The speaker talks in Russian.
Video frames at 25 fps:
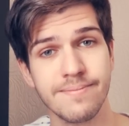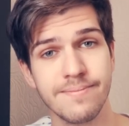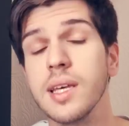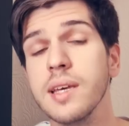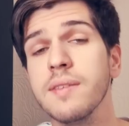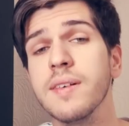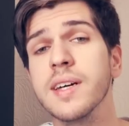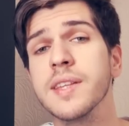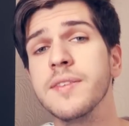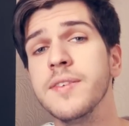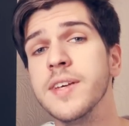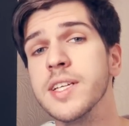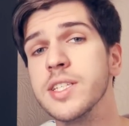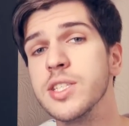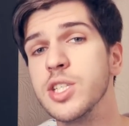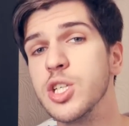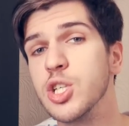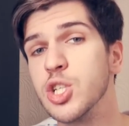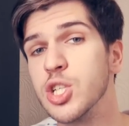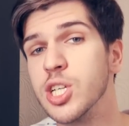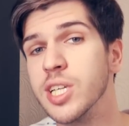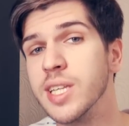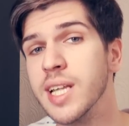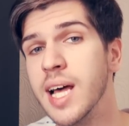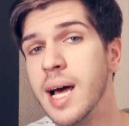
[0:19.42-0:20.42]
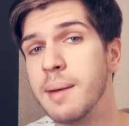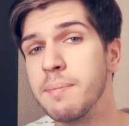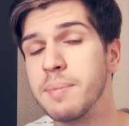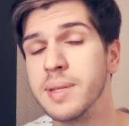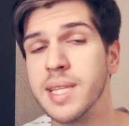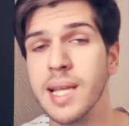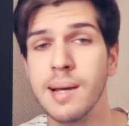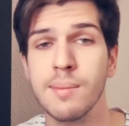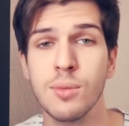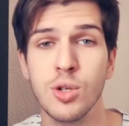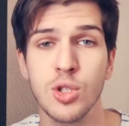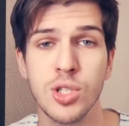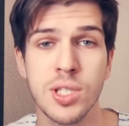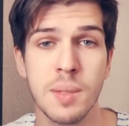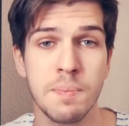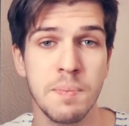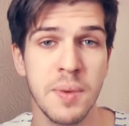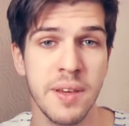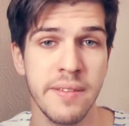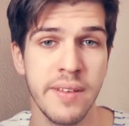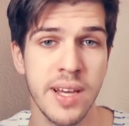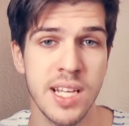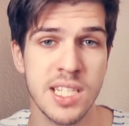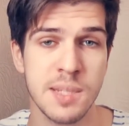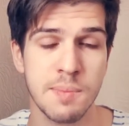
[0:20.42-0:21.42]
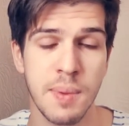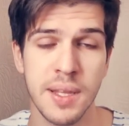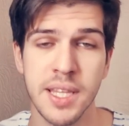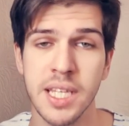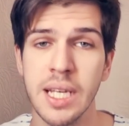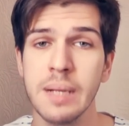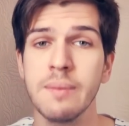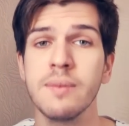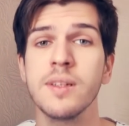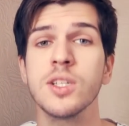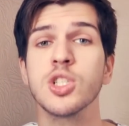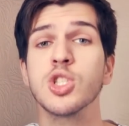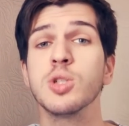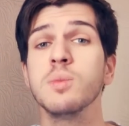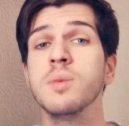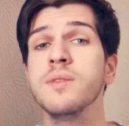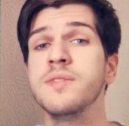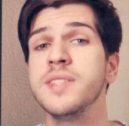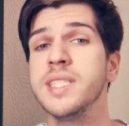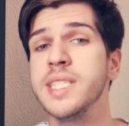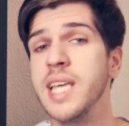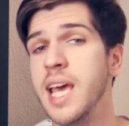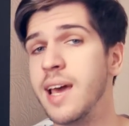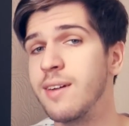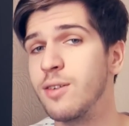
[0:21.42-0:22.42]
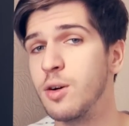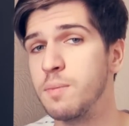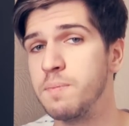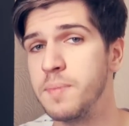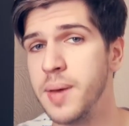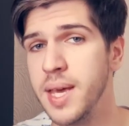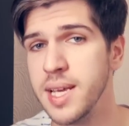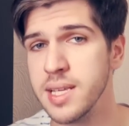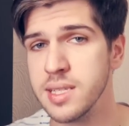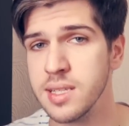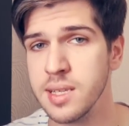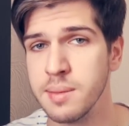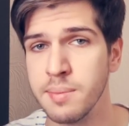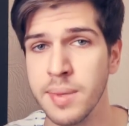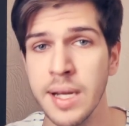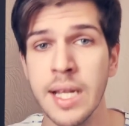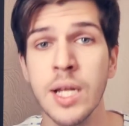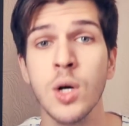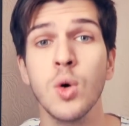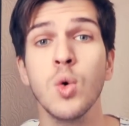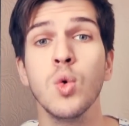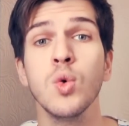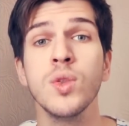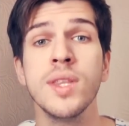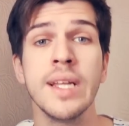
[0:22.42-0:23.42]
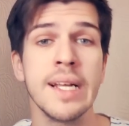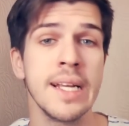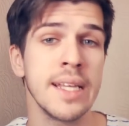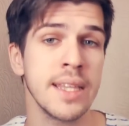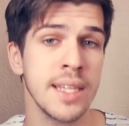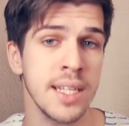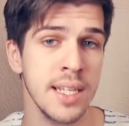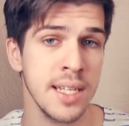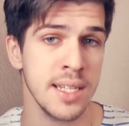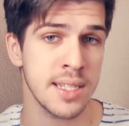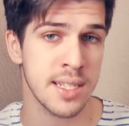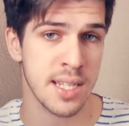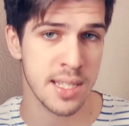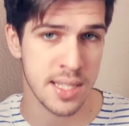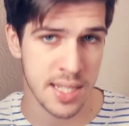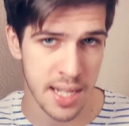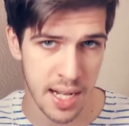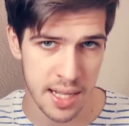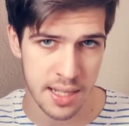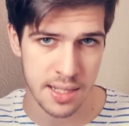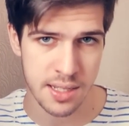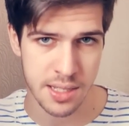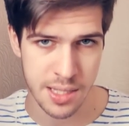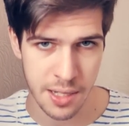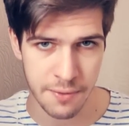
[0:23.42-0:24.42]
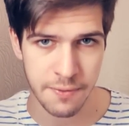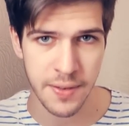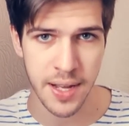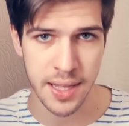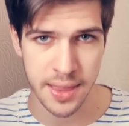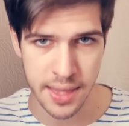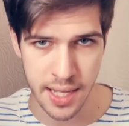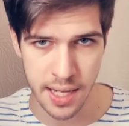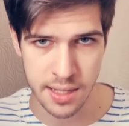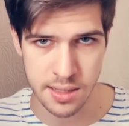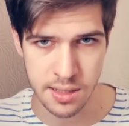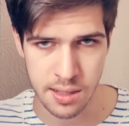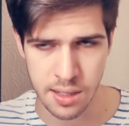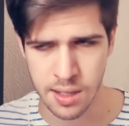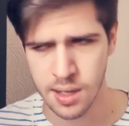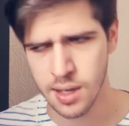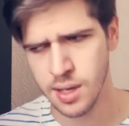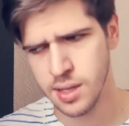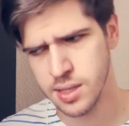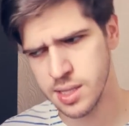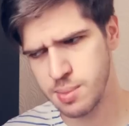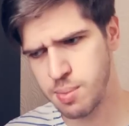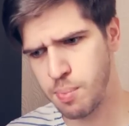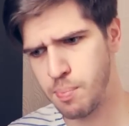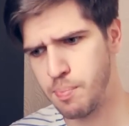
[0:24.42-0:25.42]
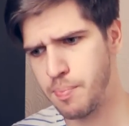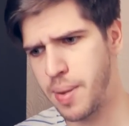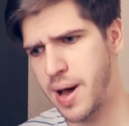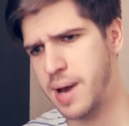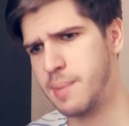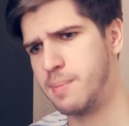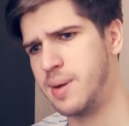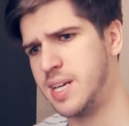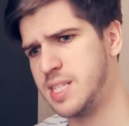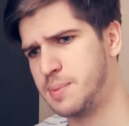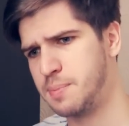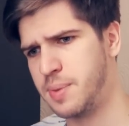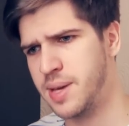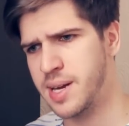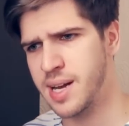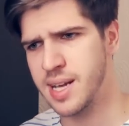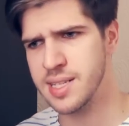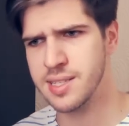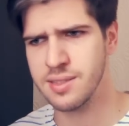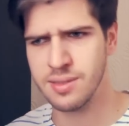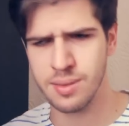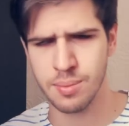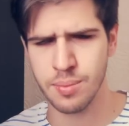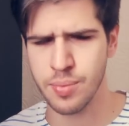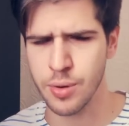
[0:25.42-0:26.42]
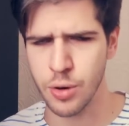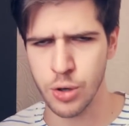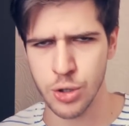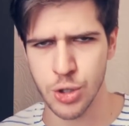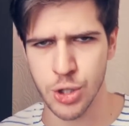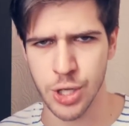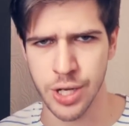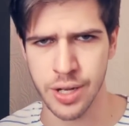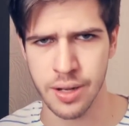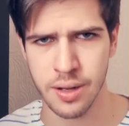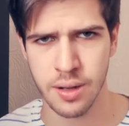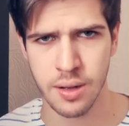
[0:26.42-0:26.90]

И в ответ тишина, потому что певец потребовал, чтобы все его песни были удалены из социальной сети ВКонтакте. Типа борьба с пиратством и прочее.